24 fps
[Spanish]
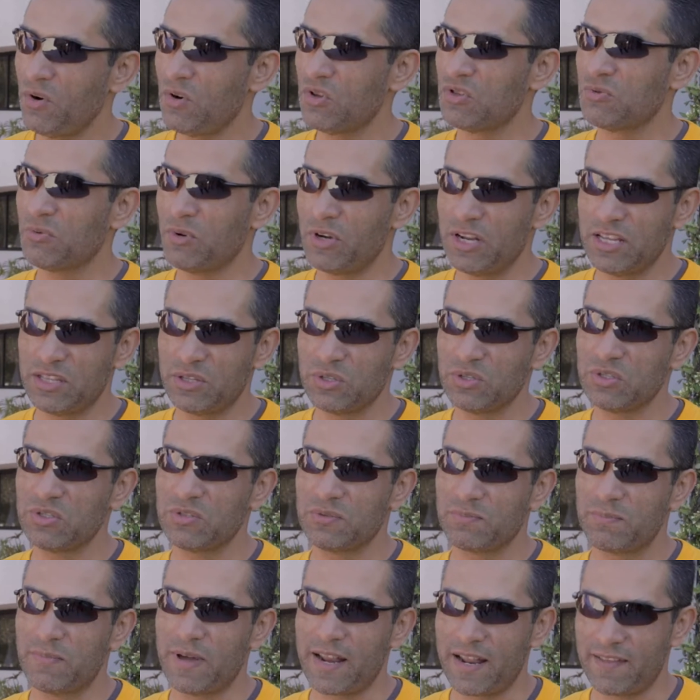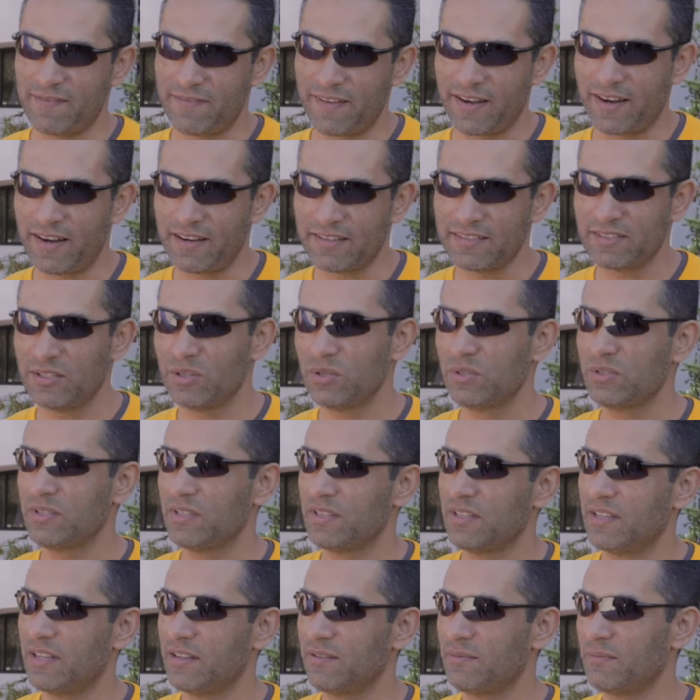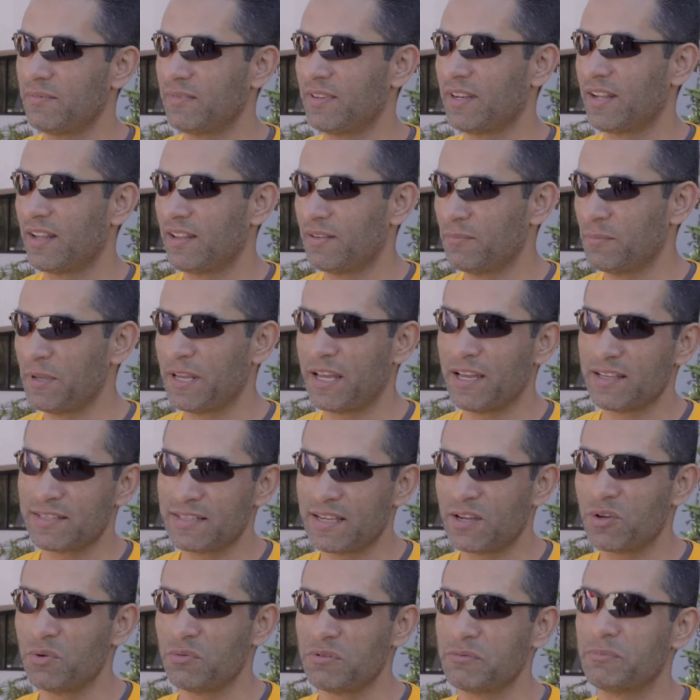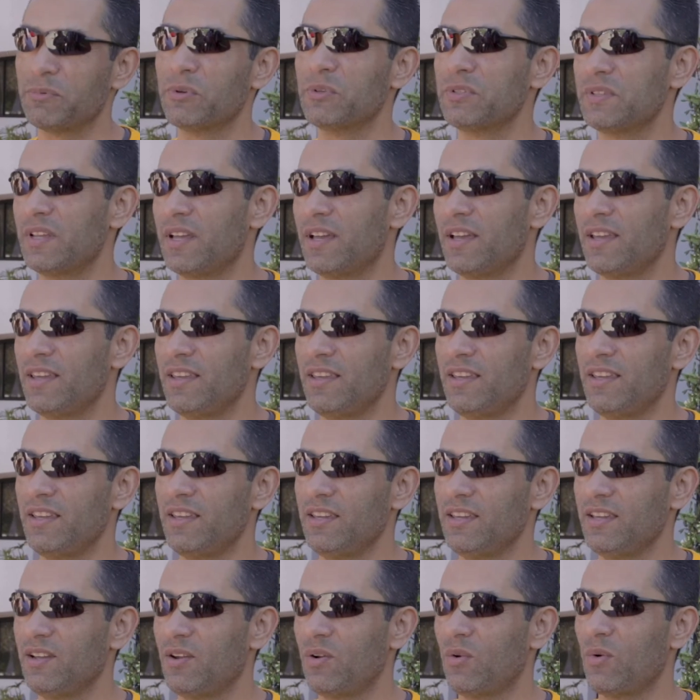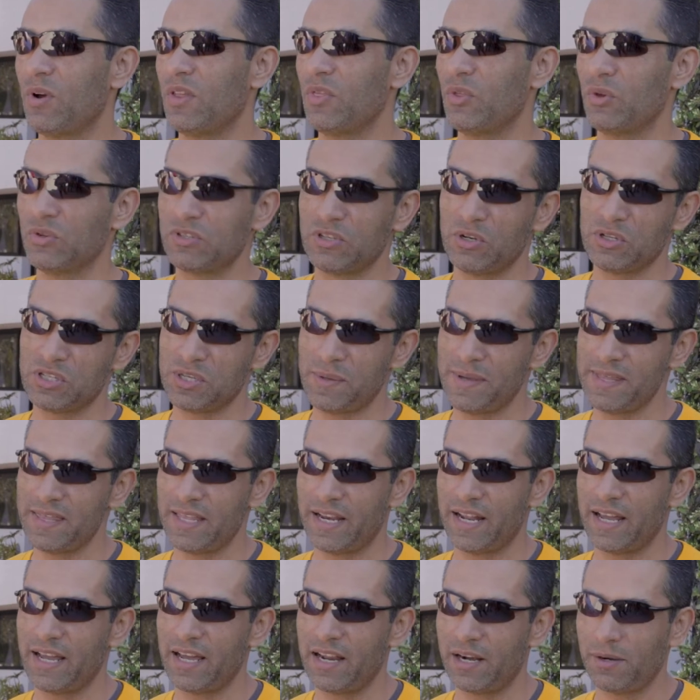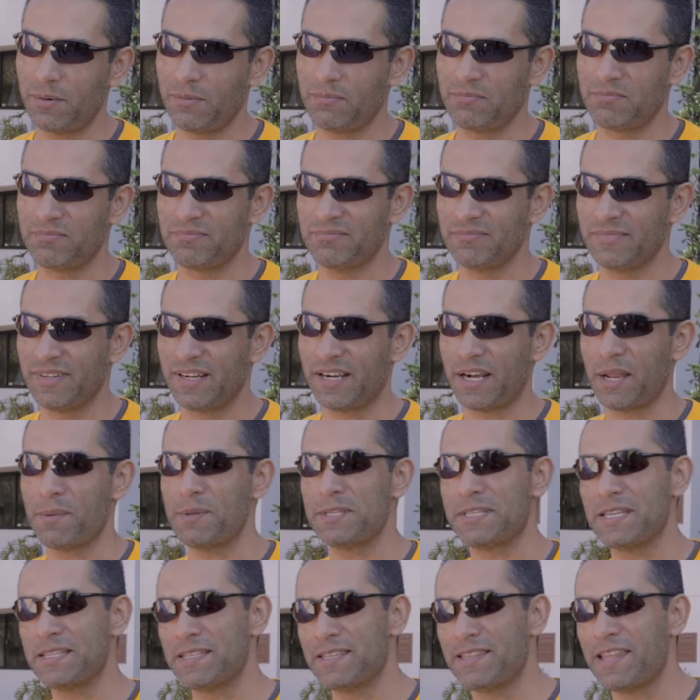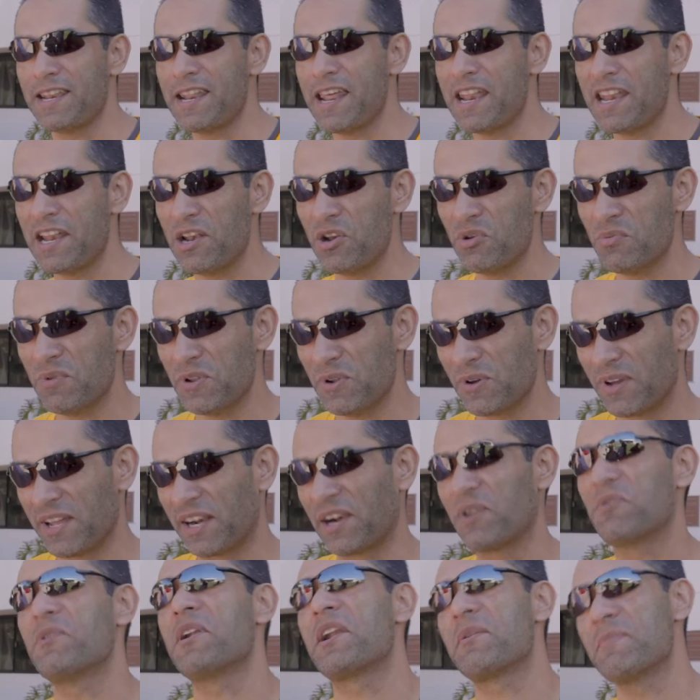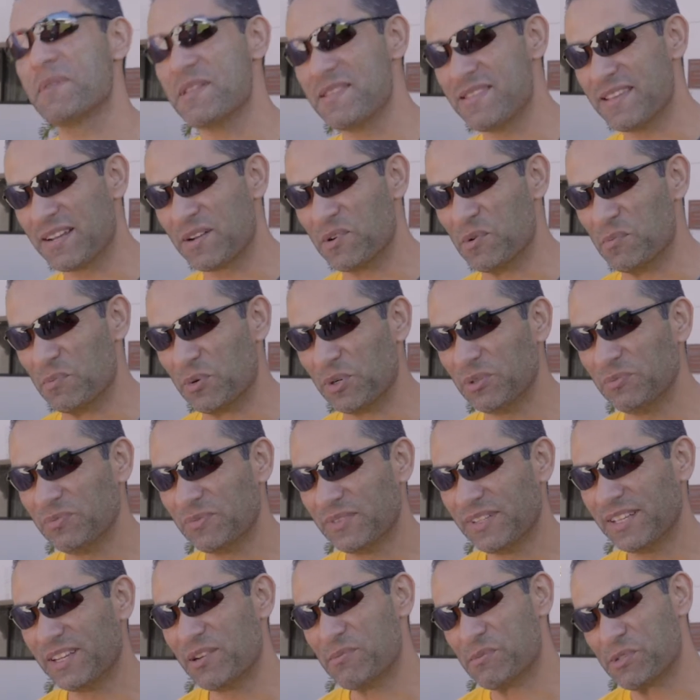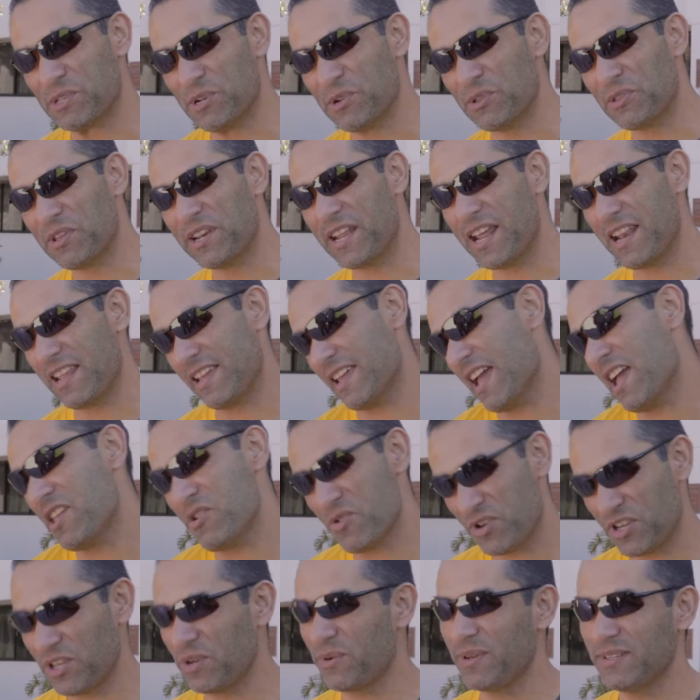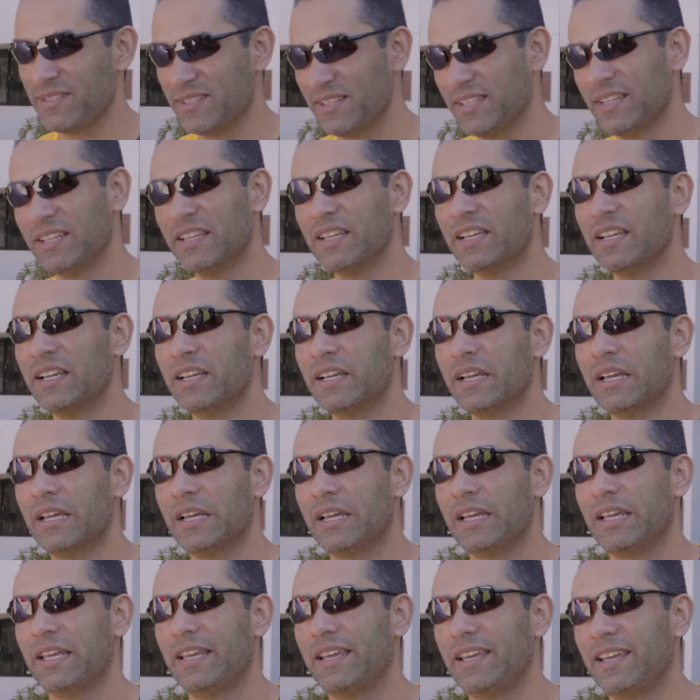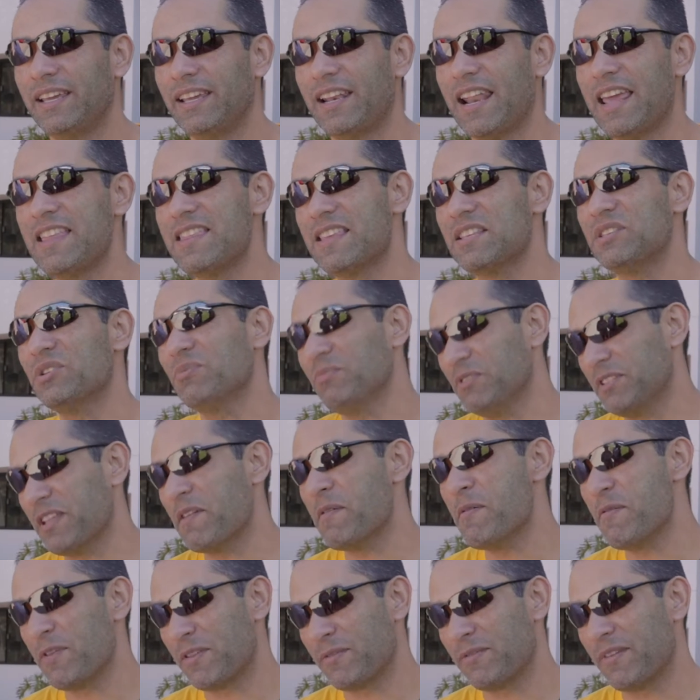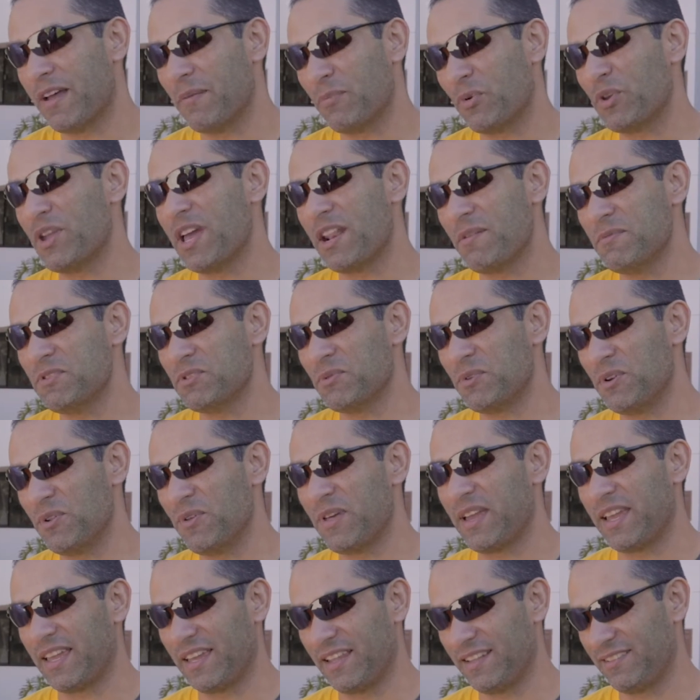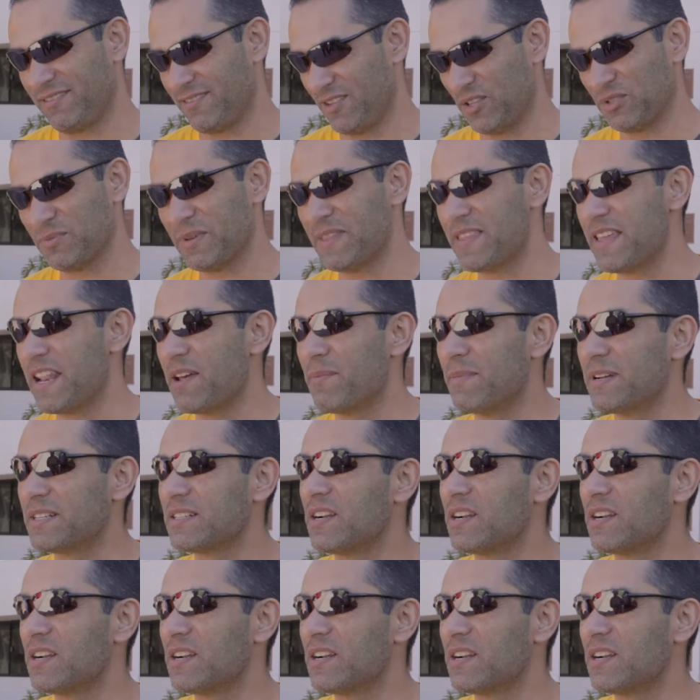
los boletos para entregárselos en mi casa con mi esposa y cuando se los iba a entregar revisé si tenían el número que regularmente compro y como si lo tenía le dije, ah, yo quiero este. Eh, la intención pues también apoyar a mi sobrino de que los vendiera más